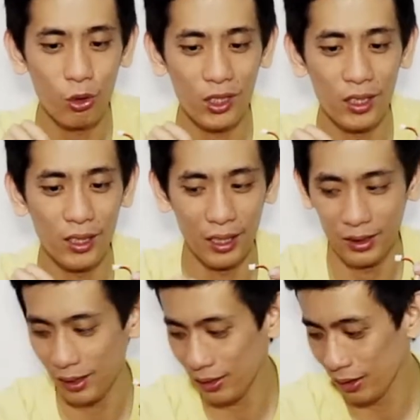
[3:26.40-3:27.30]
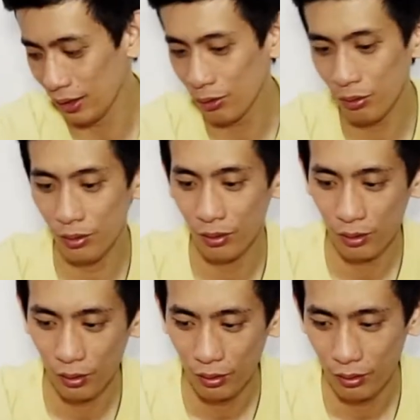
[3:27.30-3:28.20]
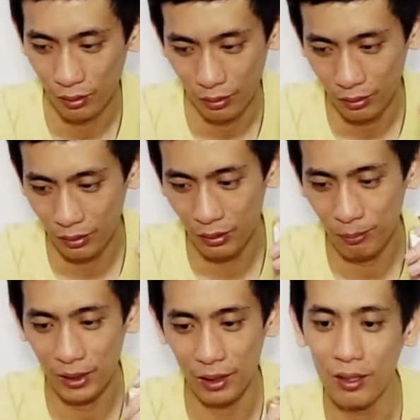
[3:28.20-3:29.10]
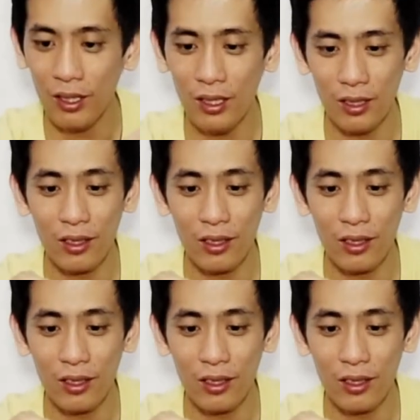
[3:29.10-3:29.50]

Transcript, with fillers: buat kita ngecasnya itu nih pakai ini